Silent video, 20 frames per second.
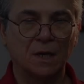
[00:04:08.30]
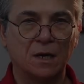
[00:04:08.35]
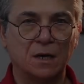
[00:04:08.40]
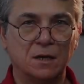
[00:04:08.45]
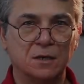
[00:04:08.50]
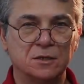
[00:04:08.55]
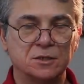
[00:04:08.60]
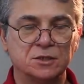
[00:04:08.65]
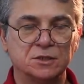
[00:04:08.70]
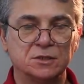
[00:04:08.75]

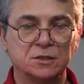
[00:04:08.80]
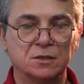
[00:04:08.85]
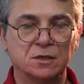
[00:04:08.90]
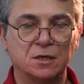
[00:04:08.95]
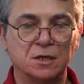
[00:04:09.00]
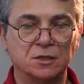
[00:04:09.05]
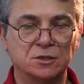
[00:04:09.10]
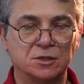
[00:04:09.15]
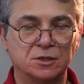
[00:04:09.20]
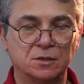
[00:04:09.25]
RC
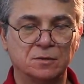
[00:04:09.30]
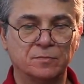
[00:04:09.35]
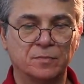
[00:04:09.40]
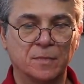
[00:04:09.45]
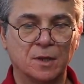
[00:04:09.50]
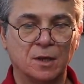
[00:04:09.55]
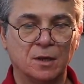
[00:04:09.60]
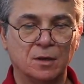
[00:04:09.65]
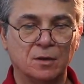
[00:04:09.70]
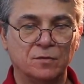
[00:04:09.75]
Раша.
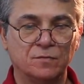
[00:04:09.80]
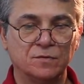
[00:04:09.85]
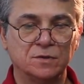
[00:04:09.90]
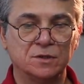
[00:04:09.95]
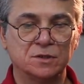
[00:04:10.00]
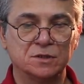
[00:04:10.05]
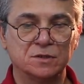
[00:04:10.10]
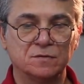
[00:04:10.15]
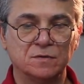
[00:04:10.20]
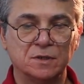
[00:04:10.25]
Вы
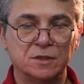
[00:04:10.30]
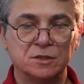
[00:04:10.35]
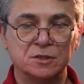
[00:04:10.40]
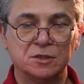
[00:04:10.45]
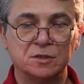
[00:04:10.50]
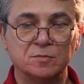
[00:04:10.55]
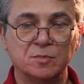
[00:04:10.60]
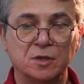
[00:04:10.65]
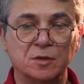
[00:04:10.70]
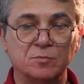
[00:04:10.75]
называете
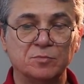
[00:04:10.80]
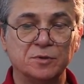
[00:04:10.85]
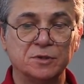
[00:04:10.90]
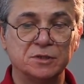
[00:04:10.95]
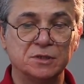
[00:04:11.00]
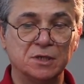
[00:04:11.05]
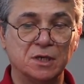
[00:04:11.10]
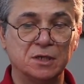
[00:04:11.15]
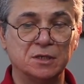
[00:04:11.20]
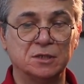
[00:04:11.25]
себя
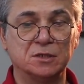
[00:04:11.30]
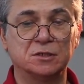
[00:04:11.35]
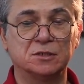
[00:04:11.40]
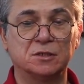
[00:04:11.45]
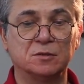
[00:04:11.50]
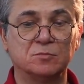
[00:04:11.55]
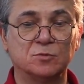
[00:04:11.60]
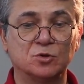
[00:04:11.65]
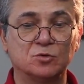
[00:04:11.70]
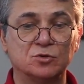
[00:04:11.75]

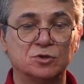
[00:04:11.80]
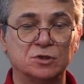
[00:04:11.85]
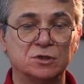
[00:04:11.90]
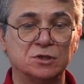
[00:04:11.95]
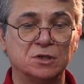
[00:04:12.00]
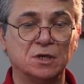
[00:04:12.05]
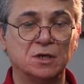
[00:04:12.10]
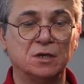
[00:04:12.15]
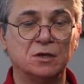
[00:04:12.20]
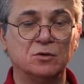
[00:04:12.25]
импрессионистом, но, к
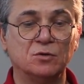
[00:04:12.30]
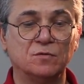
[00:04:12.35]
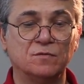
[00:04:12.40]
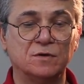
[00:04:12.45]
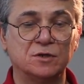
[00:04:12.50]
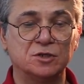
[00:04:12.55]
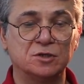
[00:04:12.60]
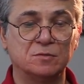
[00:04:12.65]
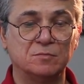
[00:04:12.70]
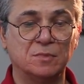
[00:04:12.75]
сожалению,
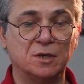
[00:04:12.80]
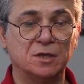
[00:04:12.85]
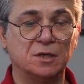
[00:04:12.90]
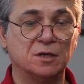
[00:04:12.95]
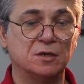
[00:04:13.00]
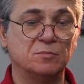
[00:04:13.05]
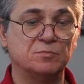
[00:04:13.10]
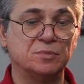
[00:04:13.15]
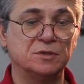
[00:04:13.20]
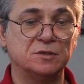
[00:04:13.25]
ваша
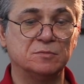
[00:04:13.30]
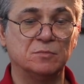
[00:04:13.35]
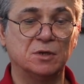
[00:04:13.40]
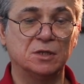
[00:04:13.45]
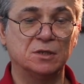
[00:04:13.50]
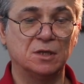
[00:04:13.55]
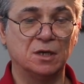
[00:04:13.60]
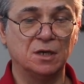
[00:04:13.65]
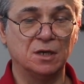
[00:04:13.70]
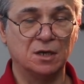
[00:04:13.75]
манера
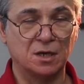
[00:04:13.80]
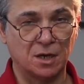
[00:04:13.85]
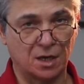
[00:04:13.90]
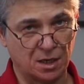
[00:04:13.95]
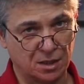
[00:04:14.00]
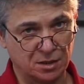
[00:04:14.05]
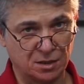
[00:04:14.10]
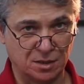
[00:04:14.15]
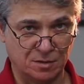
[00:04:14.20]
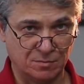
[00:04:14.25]
письма
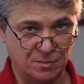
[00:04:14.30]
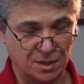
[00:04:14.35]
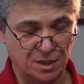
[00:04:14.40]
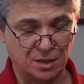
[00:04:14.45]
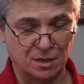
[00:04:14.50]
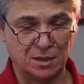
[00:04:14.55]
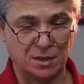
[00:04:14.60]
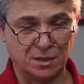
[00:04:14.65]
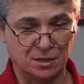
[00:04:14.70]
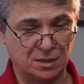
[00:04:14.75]
далека от,
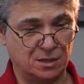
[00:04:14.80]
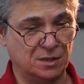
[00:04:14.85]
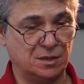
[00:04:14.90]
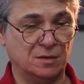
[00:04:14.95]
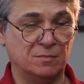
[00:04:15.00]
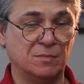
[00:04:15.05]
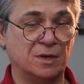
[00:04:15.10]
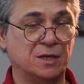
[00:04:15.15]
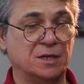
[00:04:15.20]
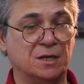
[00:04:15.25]
от
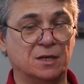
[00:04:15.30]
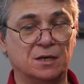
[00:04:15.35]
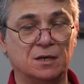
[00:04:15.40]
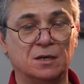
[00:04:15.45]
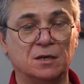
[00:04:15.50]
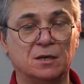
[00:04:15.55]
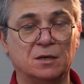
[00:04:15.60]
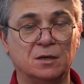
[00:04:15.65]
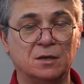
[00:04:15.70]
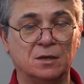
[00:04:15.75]
этой манеры.